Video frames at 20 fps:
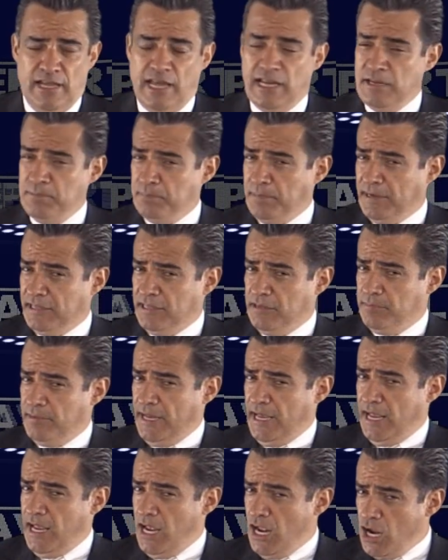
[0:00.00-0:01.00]
El
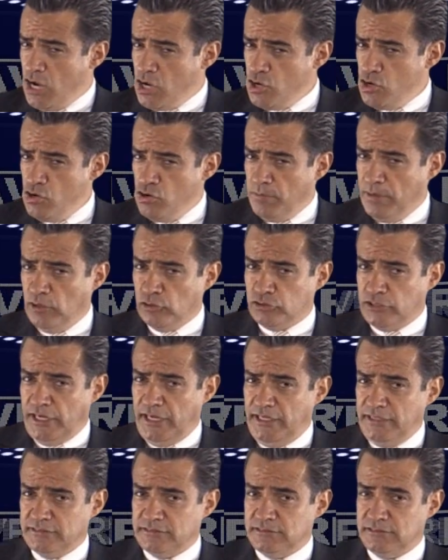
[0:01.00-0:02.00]
imperdible número
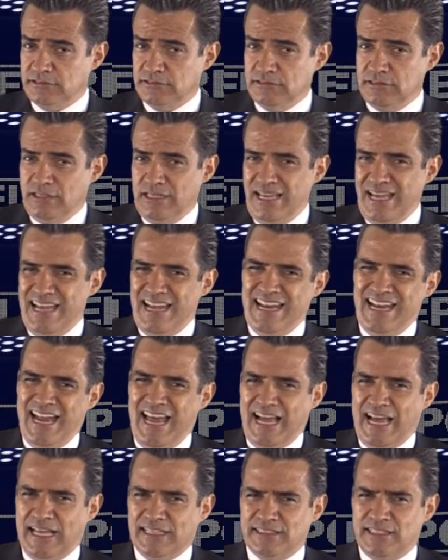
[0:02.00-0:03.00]
3,
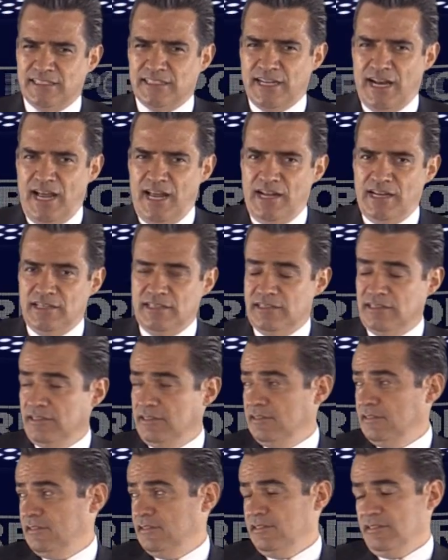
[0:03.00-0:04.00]
la Catedral
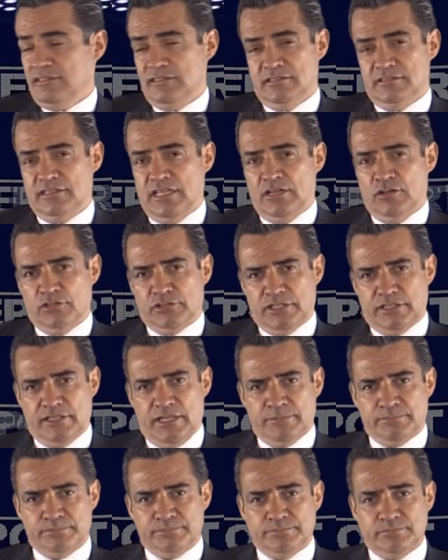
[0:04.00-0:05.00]
de
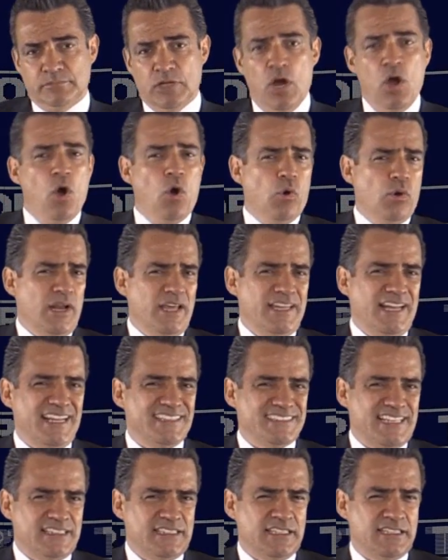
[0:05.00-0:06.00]
Notre Dame. Una
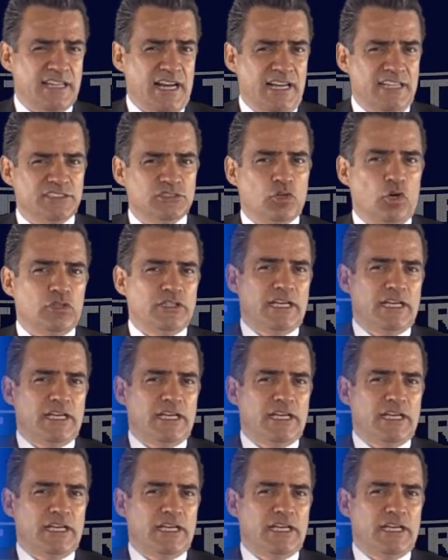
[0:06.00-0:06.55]
de las catedrales